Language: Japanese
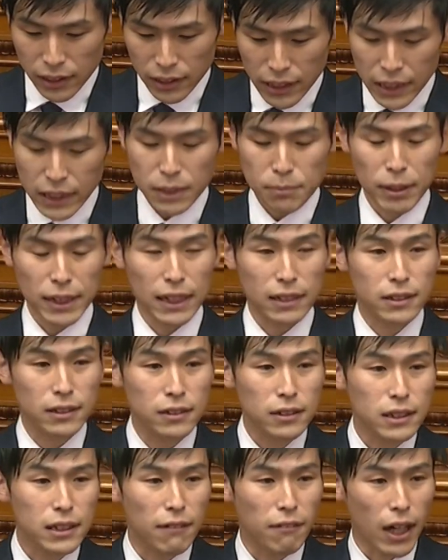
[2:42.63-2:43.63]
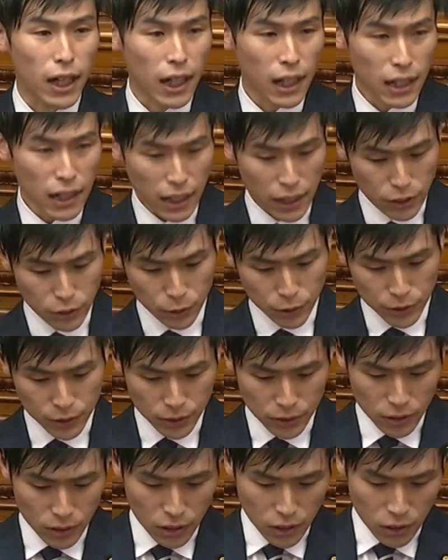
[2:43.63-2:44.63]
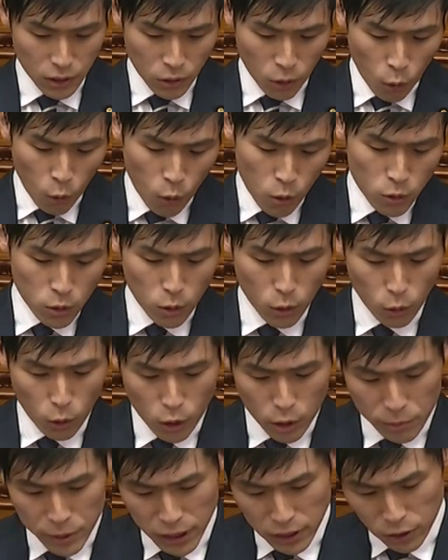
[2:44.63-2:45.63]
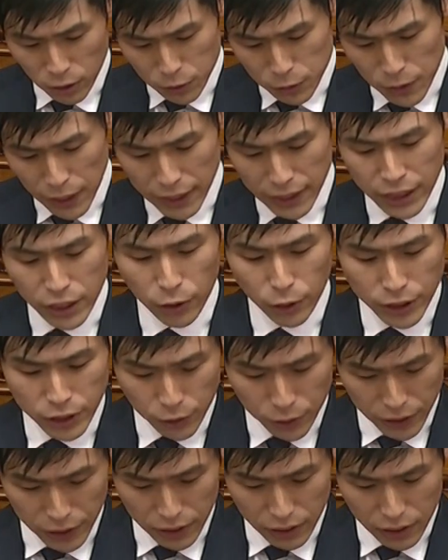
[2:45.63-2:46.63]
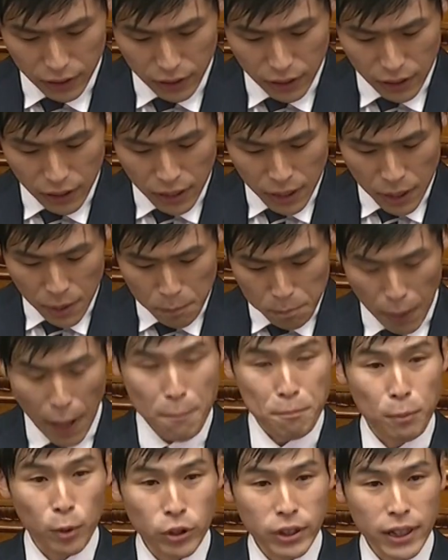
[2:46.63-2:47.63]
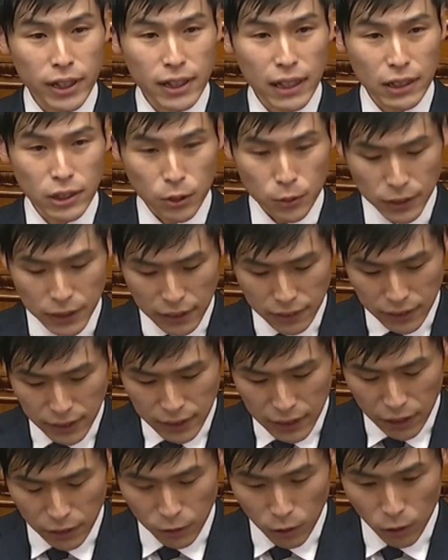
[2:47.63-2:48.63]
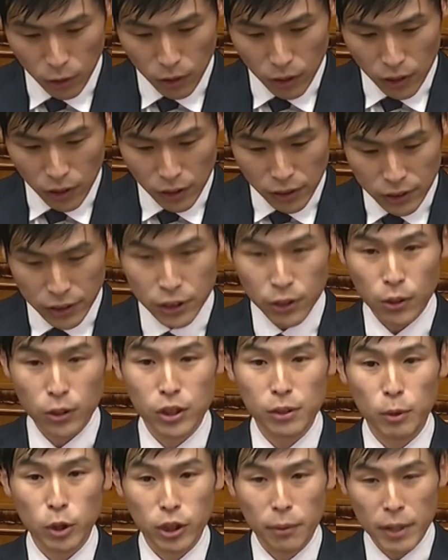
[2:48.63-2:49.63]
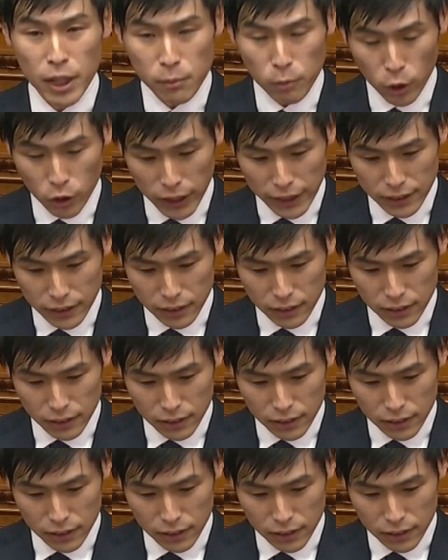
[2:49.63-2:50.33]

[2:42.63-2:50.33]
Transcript: いつまで続くかわからないという多くの国民の不安に寄り添い、抜本的な直接支援を強く求めるものです。